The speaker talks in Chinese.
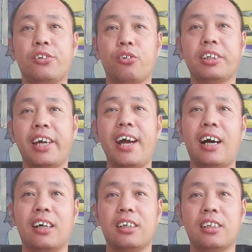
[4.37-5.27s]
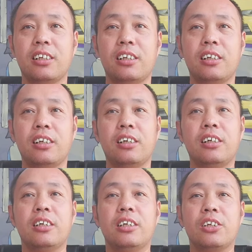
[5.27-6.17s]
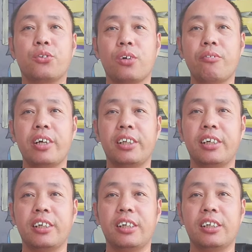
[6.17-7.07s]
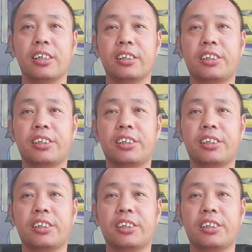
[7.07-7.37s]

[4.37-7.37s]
昨天啊，所谓的